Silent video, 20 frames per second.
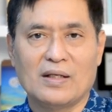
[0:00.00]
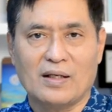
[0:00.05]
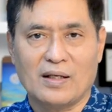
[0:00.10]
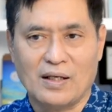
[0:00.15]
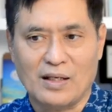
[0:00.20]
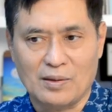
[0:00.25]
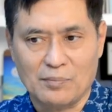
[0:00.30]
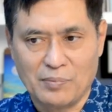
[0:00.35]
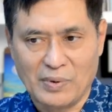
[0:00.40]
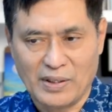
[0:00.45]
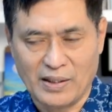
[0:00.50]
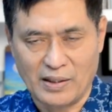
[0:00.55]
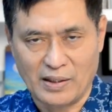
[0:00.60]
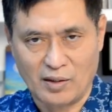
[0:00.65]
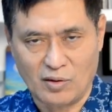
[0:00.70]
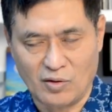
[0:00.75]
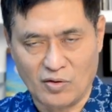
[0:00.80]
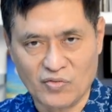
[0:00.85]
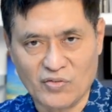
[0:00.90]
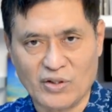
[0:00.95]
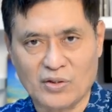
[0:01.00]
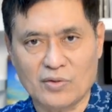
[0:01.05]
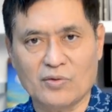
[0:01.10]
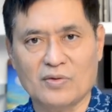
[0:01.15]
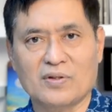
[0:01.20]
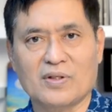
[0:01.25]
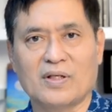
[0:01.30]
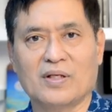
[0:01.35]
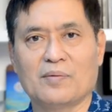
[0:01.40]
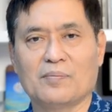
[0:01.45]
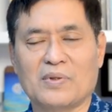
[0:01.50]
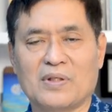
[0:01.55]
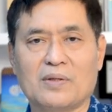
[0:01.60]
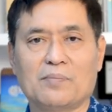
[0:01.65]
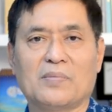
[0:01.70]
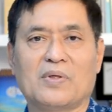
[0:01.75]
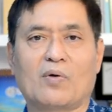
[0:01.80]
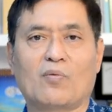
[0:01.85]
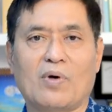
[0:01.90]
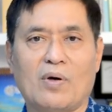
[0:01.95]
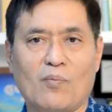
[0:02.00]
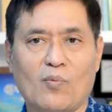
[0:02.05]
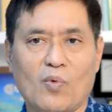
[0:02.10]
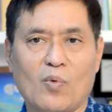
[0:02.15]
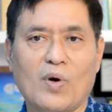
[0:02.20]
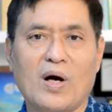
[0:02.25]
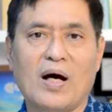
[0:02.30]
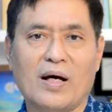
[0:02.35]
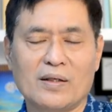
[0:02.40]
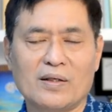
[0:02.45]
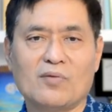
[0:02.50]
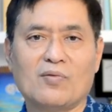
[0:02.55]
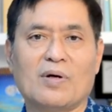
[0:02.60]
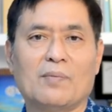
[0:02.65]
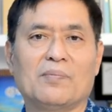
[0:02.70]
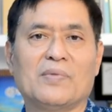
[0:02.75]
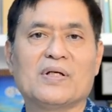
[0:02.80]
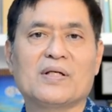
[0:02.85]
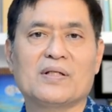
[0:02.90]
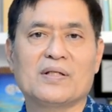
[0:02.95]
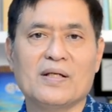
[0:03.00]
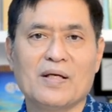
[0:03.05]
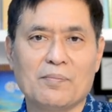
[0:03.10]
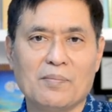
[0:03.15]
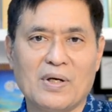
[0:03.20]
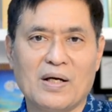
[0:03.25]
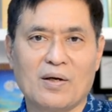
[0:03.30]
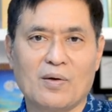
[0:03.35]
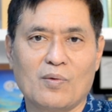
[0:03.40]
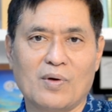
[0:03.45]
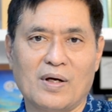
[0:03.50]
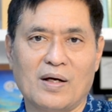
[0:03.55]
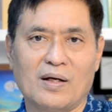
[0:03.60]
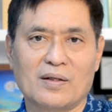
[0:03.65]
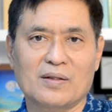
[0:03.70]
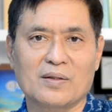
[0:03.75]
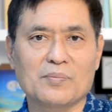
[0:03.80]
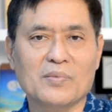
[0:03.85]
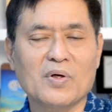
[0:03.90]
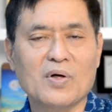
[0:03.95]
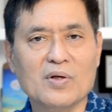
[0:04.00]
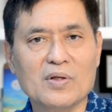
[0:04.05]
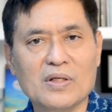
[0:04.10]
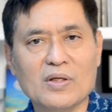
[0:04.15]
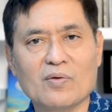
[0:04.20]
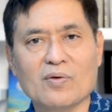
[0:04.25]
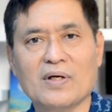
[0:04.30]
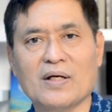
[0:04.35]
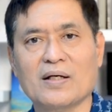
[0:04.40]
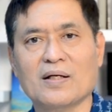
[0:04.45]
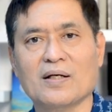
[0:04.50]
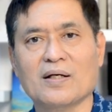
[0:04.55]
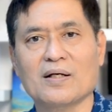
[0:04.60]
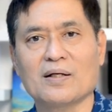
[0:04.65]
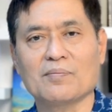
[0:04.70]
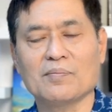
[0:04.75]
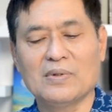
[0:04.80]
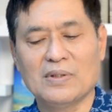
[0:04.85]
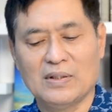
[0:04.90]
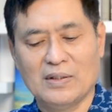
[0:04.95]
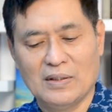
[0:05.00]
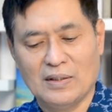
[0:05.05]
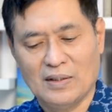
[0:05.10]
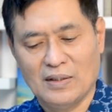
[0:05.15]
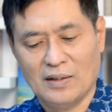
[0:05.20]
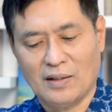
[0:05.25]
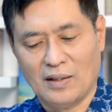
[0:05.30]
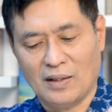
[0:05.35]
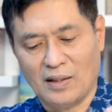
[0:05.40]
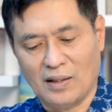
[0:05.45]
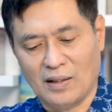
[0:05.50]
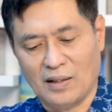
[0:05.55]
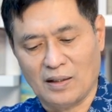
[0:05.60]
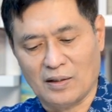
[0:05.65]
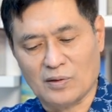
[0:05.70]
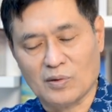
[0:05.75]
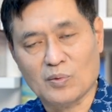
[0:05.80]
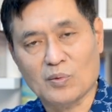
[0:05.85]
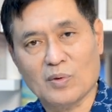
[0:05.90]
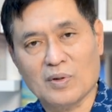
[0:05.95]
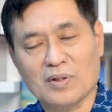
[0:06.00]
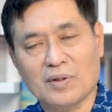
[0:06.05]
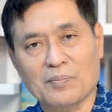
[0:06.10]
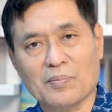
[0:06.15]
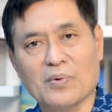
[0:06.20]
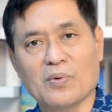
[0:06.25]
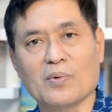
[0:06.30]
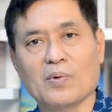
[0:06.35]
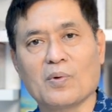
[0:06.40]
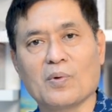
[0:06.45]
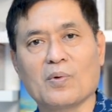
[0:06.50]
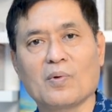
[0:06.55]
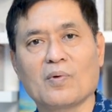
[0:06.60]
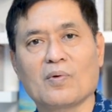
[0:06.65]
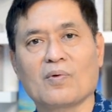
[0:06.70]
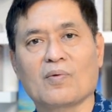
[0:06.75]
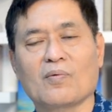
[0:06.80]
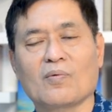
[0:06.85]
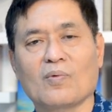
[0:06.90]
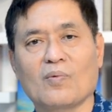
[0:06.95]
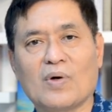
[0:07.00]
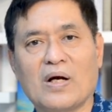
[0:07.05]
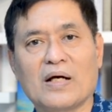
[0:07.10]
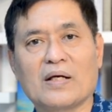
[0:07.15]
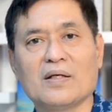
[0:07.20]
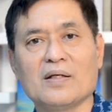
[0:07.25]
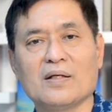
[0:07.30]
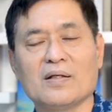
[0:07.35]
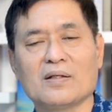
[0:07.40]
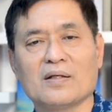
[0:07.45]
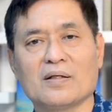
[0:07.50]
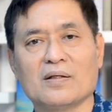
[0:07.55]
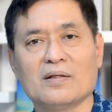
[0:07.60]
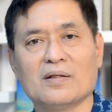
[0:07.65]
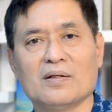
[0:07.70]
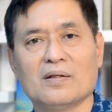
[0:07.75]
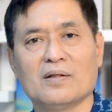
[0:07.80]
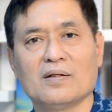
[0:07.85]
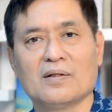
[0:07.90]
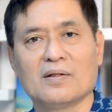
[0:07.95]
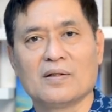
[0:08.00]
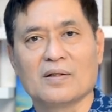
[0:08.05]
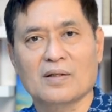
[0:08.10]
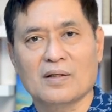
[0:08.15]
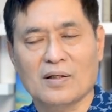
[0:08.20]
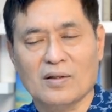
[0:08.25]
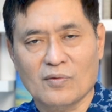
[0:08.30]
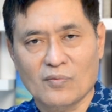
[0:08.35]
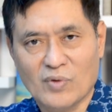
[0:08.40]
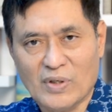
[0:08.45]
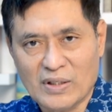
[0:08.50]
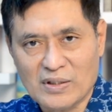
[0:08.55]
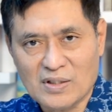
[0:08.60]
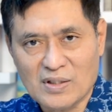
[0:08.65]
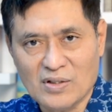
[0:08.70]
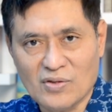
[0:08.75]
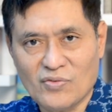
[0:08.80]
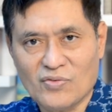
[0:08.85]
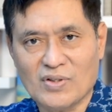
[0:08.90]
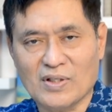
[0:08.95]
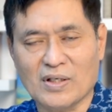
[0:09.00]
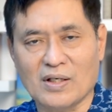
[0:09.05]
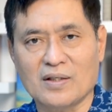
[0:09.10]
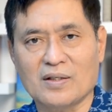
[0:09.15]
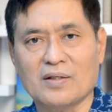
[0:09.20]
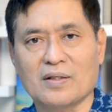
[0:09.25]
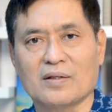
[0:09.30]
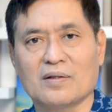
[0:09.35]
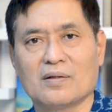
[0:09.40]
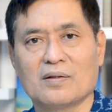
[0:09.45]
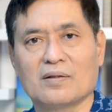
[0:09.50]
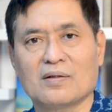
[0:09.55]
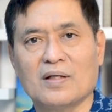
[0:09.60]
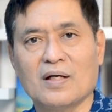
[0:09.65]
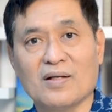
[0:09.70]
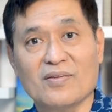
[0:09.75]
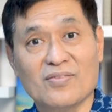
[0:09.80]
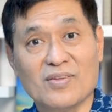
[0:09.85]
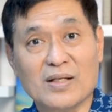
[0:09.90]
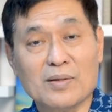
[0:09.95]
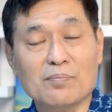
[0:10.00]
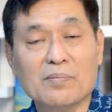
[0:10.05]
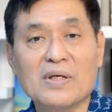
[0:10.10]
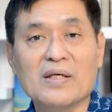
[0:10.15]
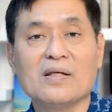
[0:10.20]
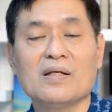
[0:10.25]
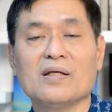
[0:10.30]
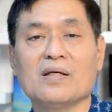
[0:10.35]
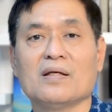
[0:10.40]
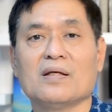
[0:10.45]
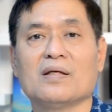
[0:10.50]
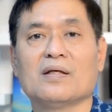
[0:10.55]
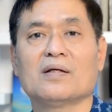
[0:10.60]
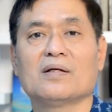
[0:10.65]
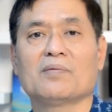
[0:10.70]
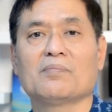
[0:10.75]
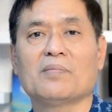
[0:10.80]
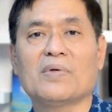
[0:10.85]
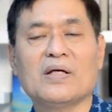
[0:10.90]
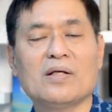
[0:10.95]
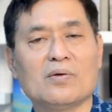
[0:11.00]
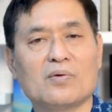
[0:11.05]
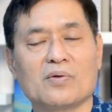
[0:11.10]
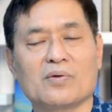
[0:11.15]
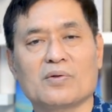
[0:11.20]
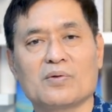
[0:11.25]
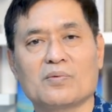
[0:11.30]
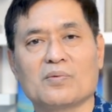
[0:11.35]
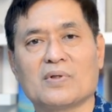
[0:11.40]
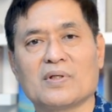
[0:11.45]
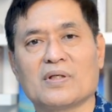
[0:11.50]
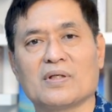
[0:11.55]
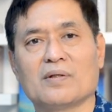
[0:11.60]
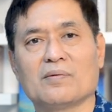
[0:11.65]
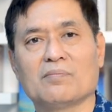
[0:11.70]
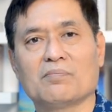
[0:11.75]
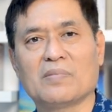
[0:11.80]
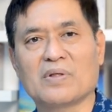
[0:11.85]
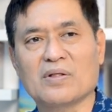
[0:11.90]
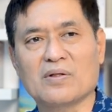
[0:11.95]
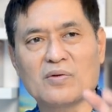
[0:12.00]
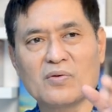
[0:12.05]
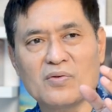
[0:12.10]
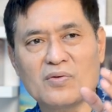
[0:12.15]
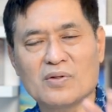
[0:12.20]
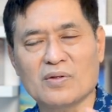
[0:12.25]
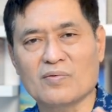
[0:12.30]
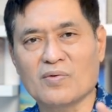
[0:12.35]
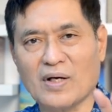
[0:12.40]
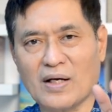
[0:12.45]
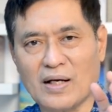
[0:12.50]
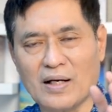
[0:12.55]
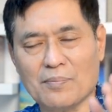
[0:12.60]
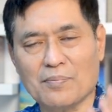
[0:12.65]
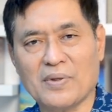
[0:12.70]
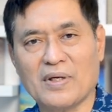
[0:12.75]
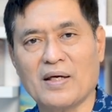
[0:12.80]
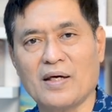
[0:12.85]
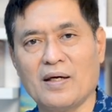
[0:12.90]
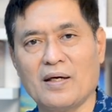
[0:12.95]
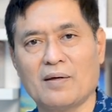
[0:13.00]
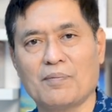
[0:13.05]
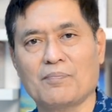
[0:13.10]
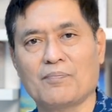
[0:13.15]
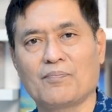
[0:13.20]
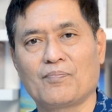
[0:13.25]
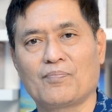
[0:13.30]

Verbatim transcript: การแผ่ของเสียงดนตรี มันจะมีความกว้างและความลึกได้มากกว่า ทำนองเดียวกันนะครับตัวลำโพงวางหิ้งเนี่ยเวทีเสียงเนี่ยถ้าเซตไม่ดีนะไม่ลงตัวเนี่ยมันจะรู้สึกว่าคับแคบ